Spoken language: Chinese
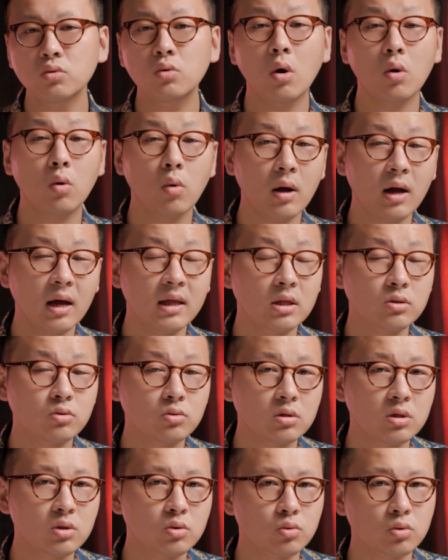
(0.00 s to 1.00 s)
如果观看
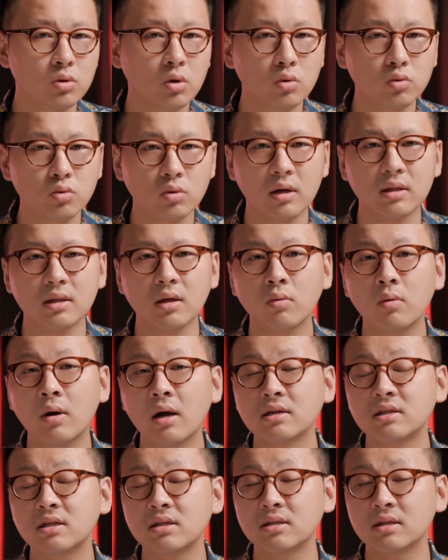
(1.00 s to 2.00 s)
距离足够远的
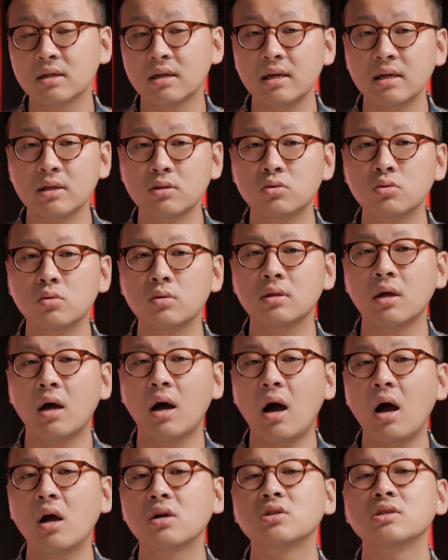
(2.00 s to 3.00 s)
话，甚至可以做到
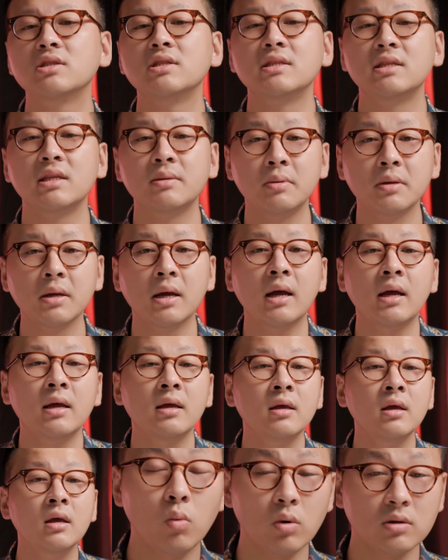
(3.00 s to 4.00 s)
二十几 DPI。
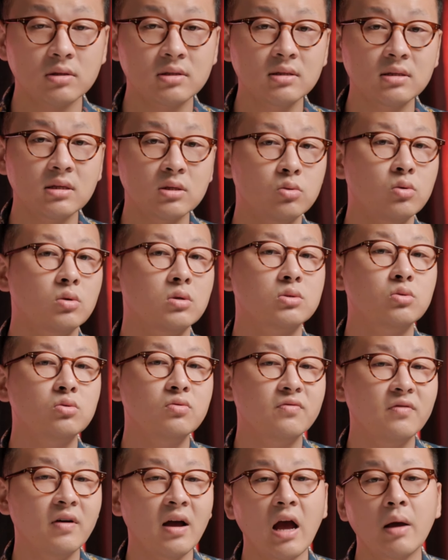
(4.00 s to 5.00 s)
我自己做
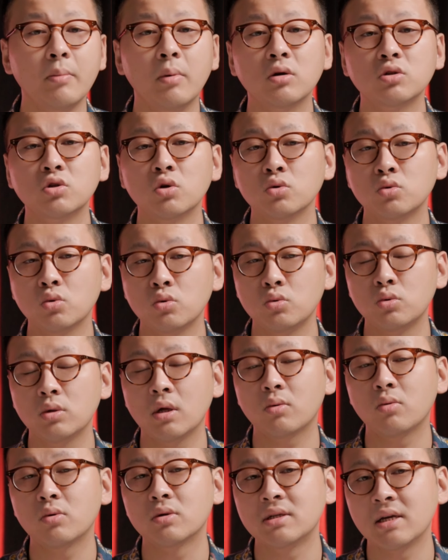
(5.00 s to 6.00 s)
巨幅海报的时候就遇
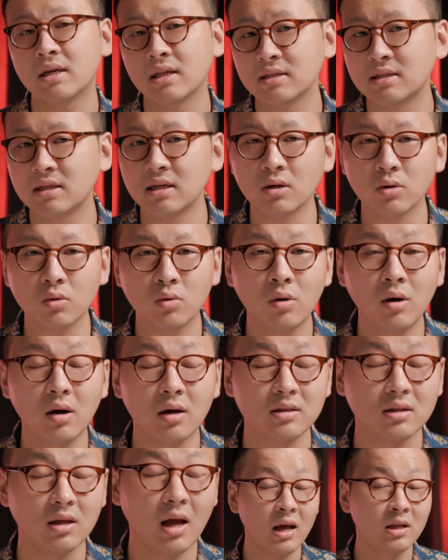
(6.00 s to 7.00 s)
到过这样的情
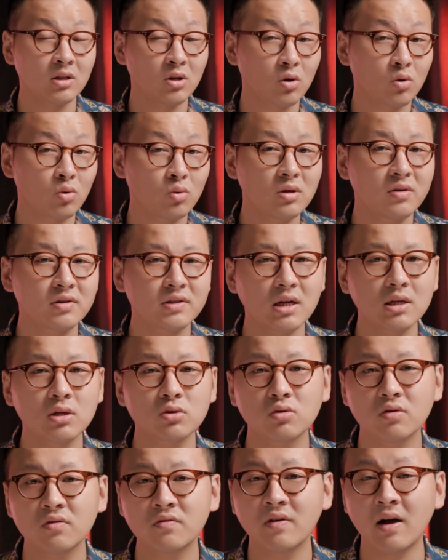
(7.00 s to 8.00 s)
况。按照供应商的
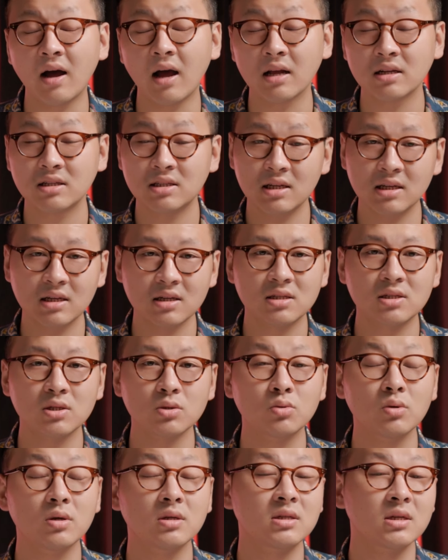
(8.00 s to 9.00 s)
说法，这个尺
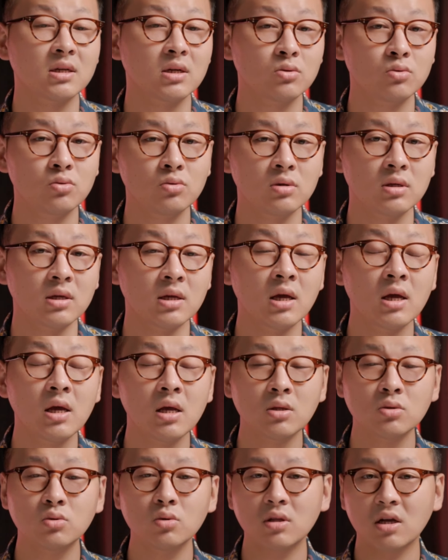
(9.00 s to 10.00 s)
寸、这个距离
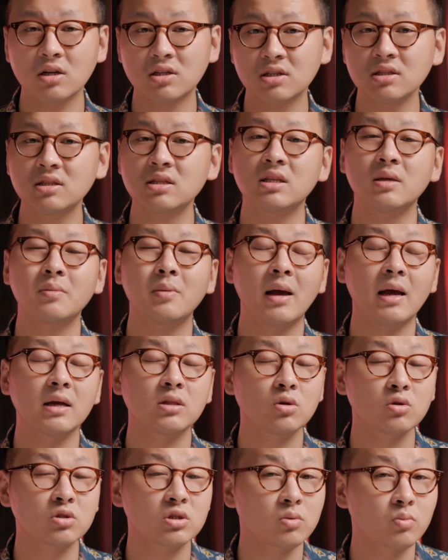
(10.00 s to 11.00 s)
做到十几 DPI
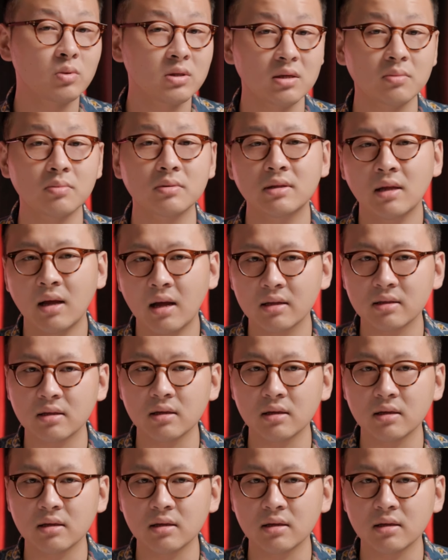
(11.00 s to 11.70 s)
都是问题不大